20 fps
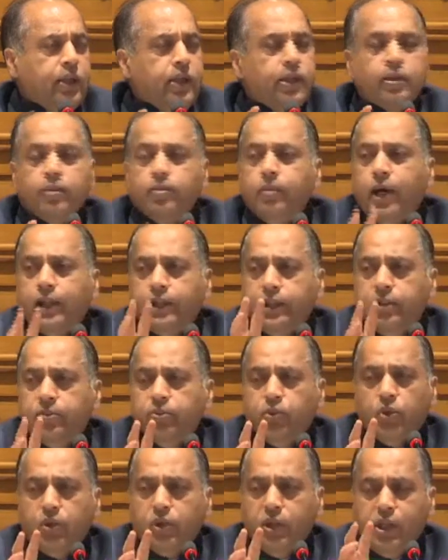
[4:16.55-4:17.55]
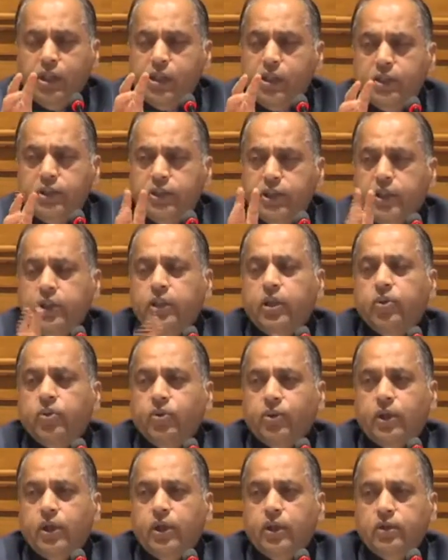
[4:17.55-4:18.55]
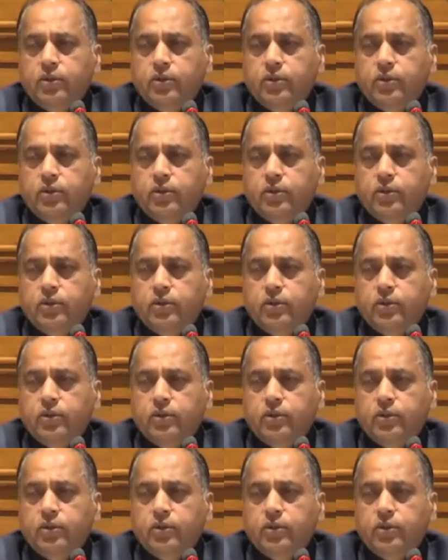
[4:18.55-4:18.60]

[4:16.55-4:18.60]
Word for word: का एक माध्यम होगा एक जरिया होगा